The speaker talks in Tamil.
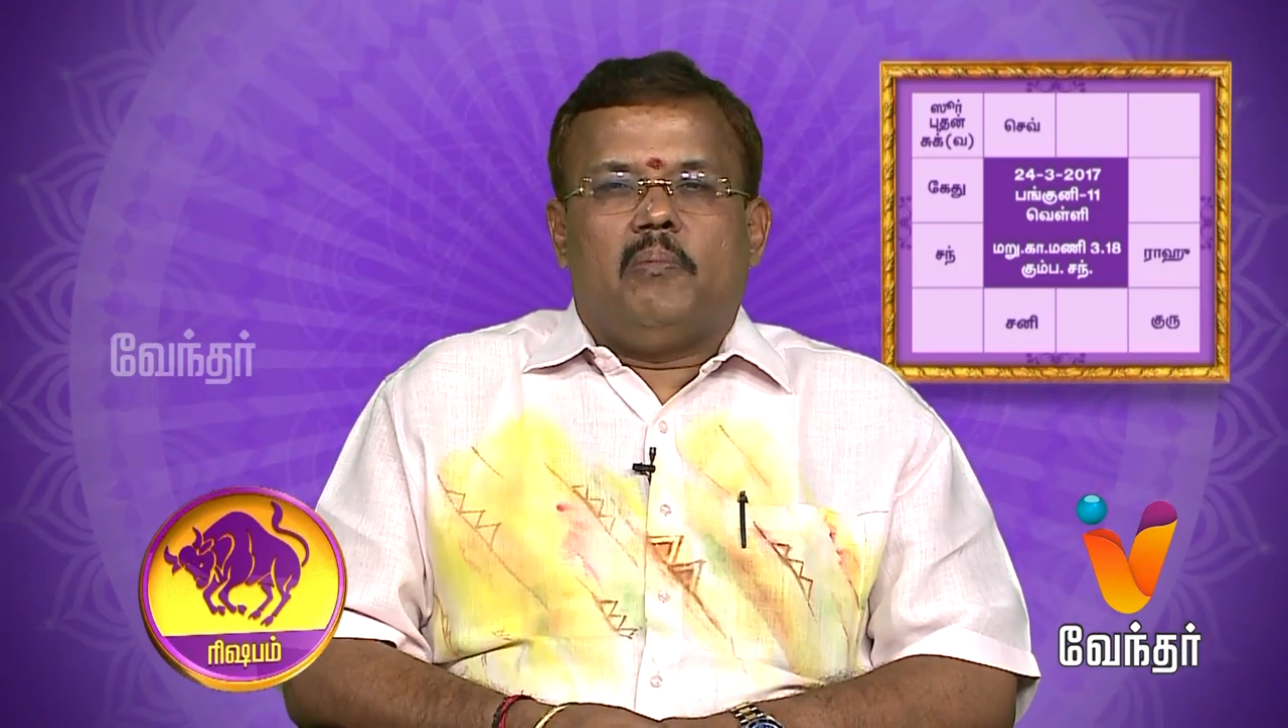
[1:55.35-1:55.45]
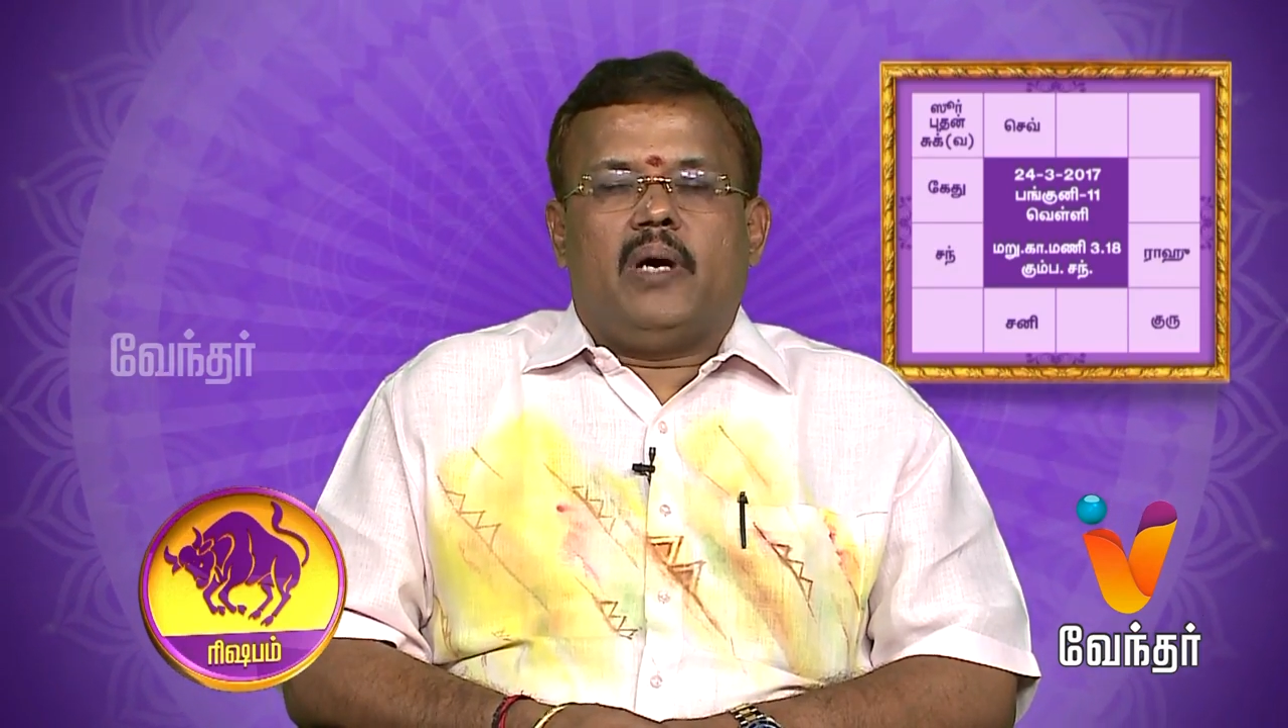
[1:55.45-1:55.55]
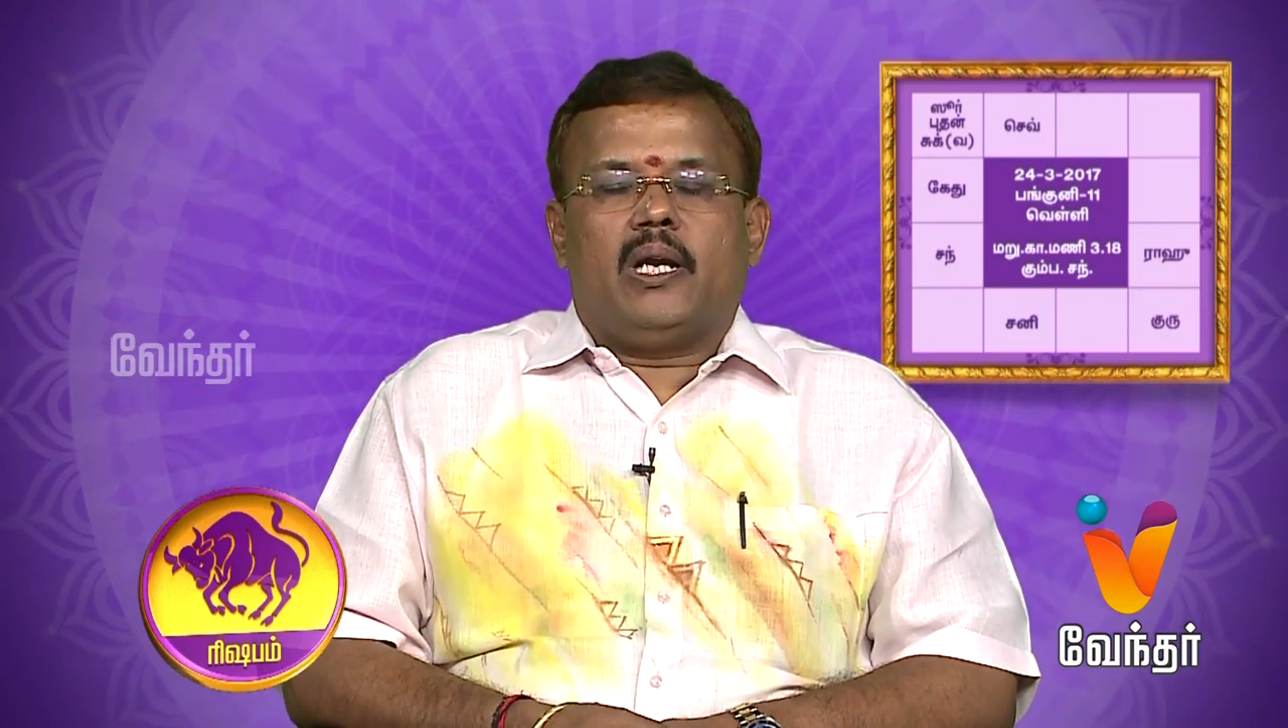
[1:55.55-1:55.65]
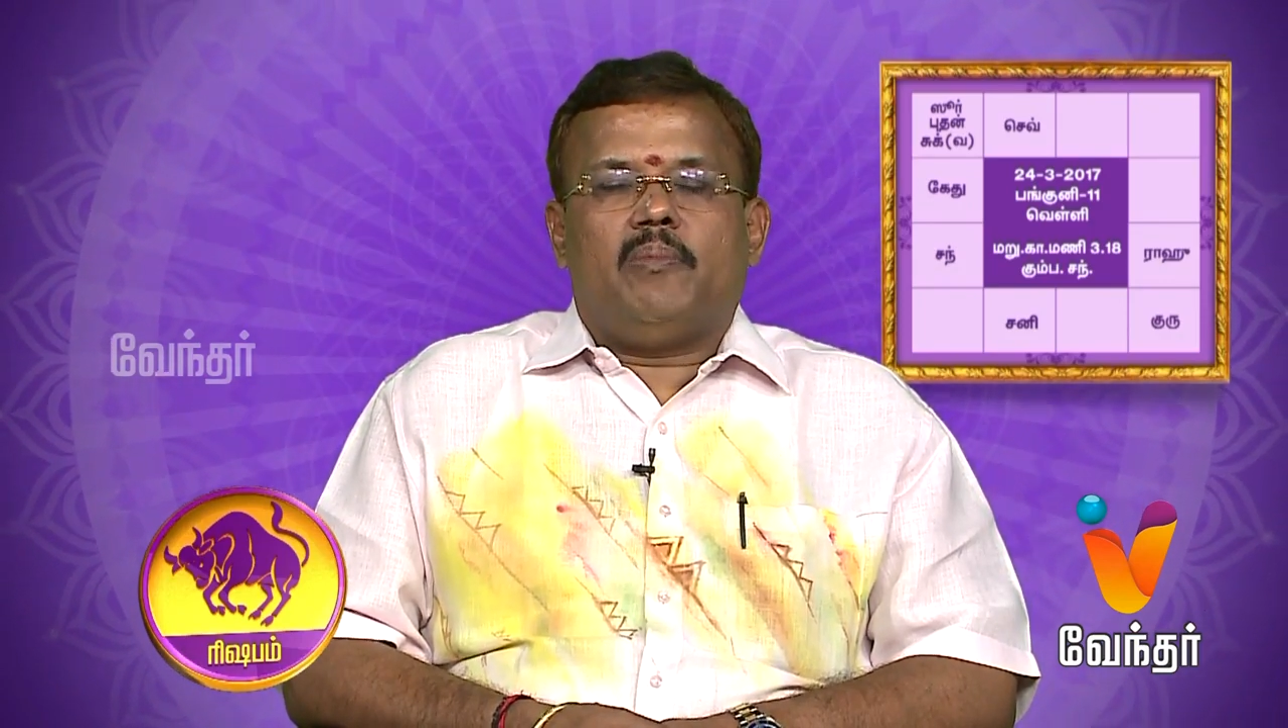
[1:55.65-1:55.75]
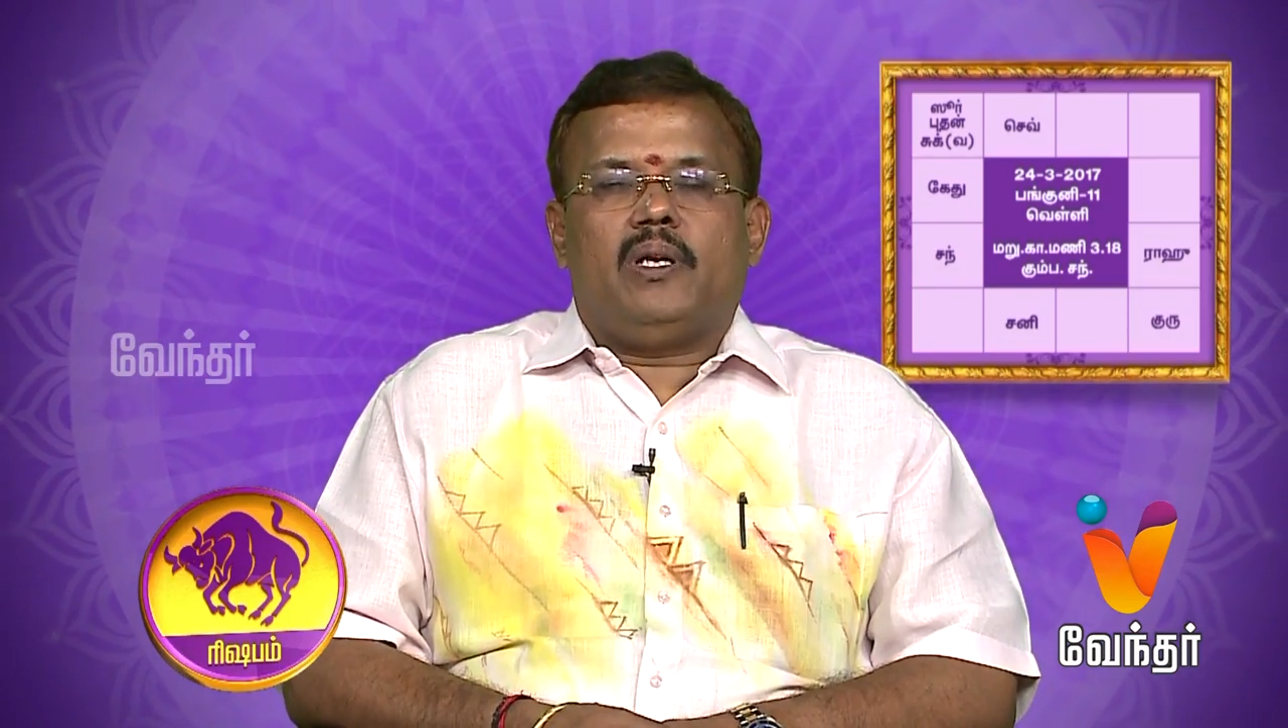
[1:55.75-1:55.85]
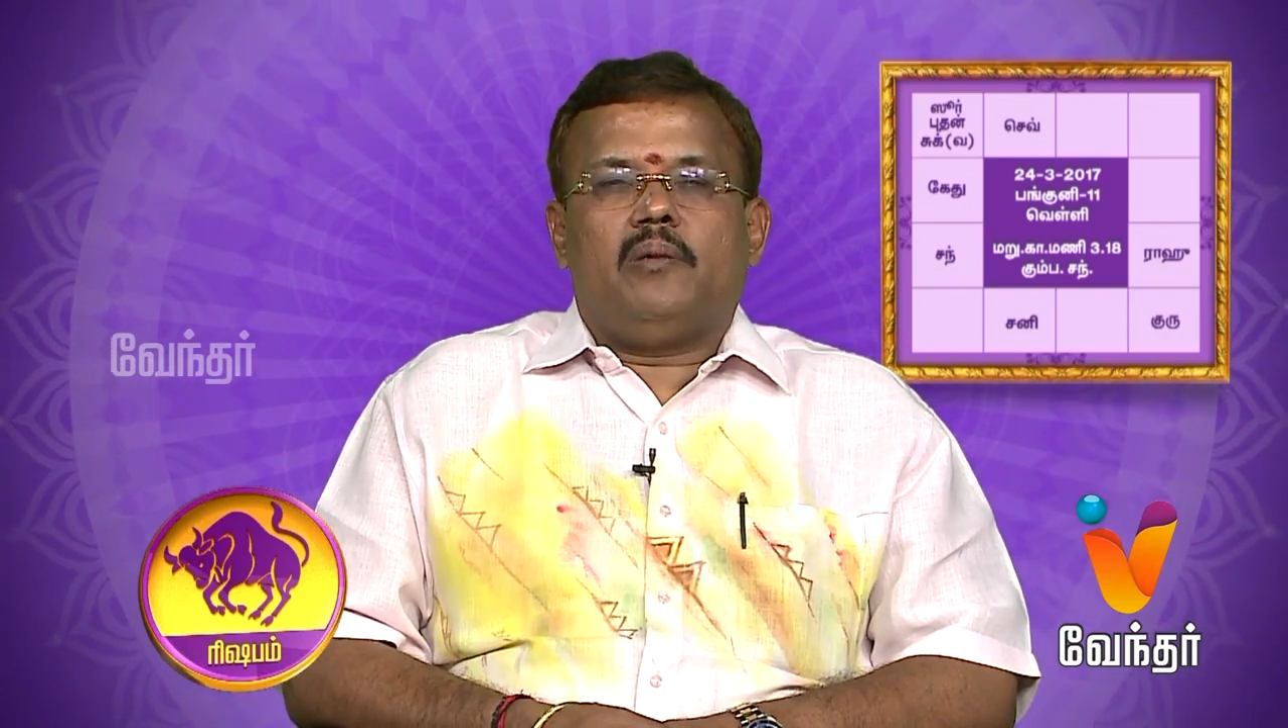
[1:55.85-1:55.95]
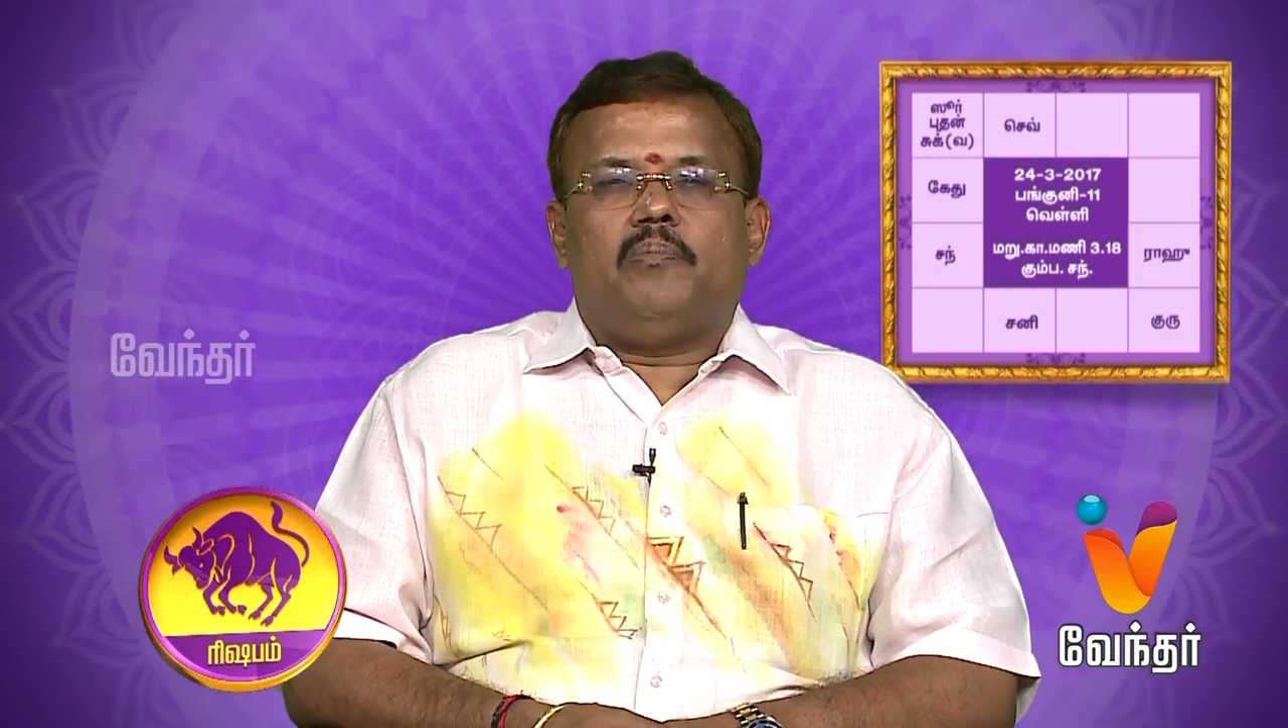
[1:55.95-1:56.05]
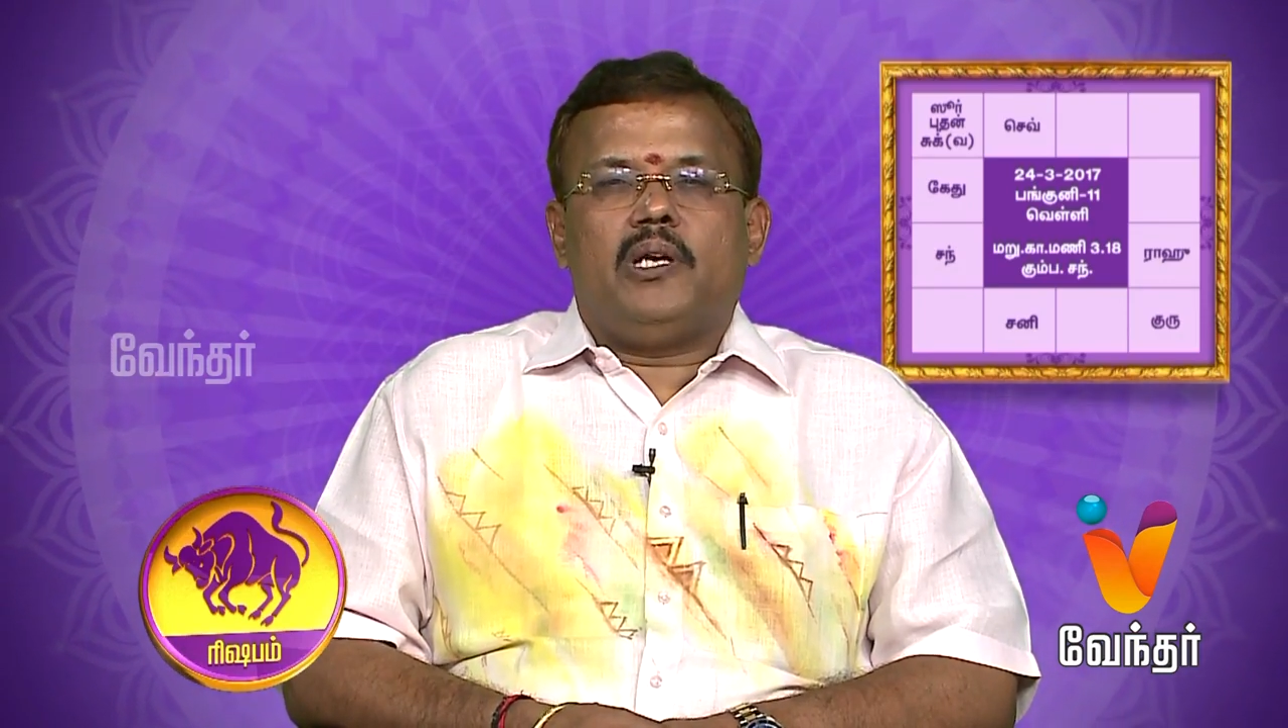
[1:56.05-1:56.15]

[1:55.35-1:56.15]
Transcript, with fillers: மனமிட்டு